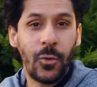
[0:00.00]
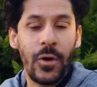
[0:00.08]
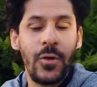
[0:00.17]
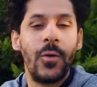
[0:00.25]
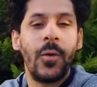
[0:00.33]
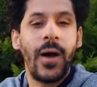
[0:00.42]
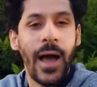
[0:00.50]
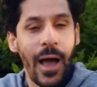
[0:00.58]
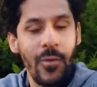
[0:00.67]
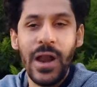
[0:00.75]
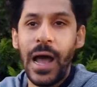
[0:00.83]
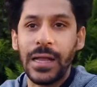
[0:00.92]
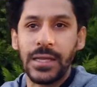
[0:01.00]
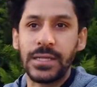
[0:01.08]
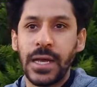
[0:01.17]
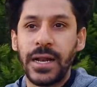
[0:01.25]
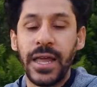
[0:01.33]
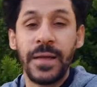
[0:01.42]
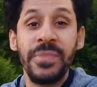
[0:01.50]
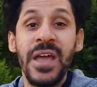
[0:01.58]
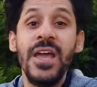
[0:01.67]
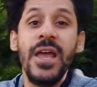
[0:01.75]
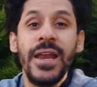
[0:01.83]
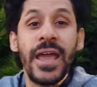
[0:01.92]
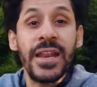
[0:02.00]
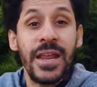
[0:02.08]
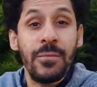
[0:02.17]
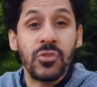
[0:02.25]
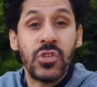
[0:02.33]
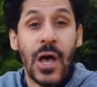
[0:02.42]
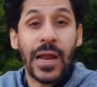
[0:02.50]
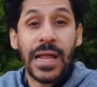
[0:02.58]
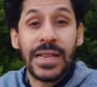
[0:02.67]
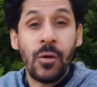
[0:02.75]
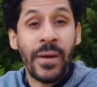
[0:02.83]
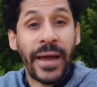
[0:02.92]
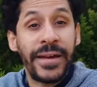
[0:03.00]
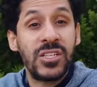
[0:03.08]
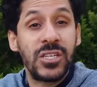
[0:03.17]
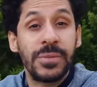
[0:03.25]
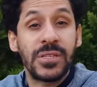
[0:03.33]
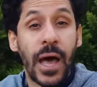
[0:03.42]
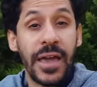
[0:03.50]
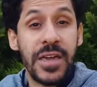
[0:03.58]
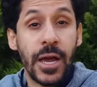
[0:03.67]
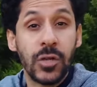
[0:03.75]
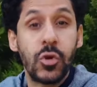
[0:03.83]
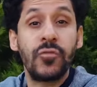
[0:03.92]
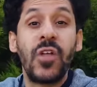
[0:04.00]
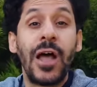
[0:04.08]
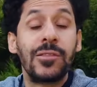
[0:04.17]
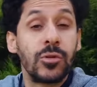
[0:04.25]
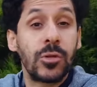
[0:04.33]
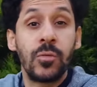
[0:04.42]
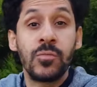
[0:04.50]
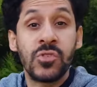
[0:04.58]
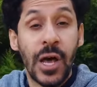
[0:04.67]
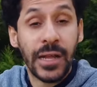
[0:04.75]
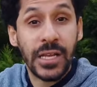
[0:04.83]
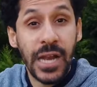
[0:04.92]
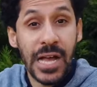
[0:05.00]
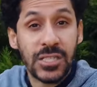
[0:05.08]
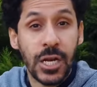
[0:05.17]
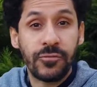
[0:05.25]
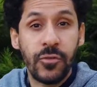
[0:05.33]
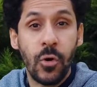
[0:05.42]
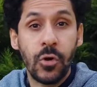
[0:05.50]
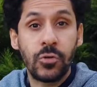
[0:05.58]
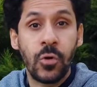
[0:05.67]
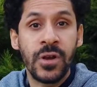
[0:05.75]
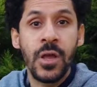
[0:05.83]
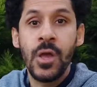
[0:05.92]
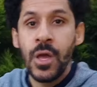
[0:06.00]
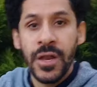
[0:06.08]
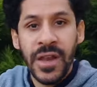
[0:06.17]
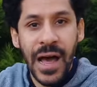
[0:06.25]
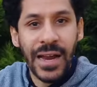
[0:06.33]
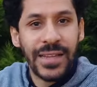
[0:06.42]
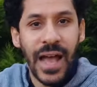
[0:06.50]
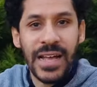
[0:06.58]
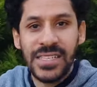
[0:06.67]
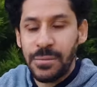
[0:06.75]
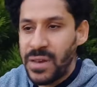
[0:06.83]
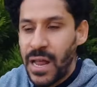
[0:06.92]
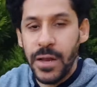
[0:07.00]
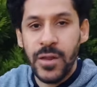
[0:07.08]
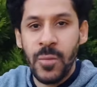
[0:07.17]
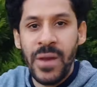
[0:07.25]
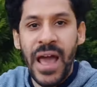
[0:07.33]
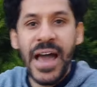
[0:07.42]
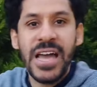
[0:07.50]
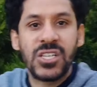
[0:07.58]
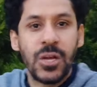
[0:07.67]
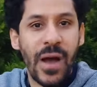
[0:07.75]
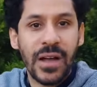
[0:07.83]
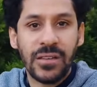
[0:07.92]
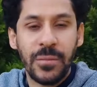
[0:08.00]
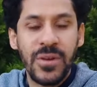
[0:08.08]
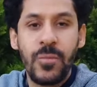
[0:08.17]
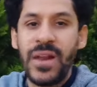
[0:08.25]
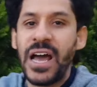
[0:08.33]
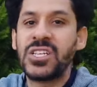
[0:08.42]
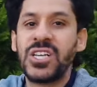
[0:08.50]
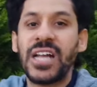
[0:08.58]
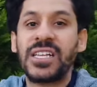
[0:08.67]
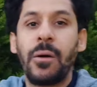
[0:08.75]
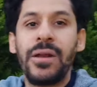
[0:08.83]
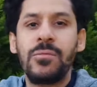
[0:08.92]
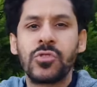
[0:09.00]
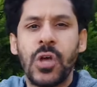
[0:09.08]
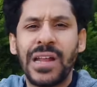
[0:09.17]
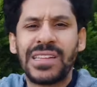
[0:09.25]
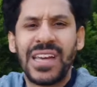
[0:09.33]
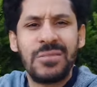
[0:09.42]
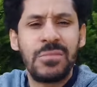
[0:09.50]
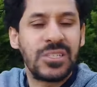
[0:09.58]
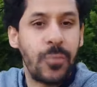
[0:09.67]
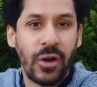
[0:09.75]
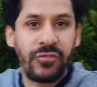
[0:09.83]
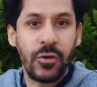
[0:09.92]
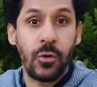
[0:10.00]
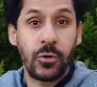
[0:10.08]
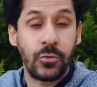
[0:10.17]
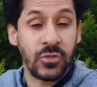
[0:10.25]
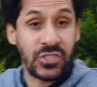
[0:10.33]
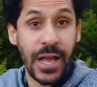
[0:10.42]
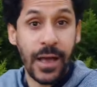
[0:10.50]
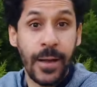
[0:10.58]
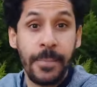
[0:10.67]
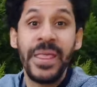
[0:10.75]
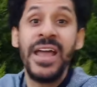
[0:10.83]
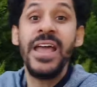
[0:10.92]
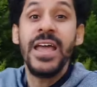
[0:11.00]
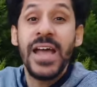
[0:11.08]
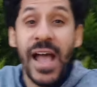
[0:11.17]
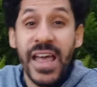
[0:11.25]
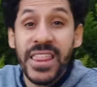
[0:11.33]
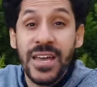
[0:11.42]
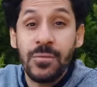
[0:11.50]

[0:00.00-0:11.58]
كله اقول لحضرتك ليه لان المظاهرات لو ما كانتش بتغير شفت حضرتكم المظاهرات اللي حصلت في الاردن النهارده ازيد من اليوم العاشر وأكثر من اليوم العاشر على التوالي مظاهرات غير مسبوقه في الاردن صح هذه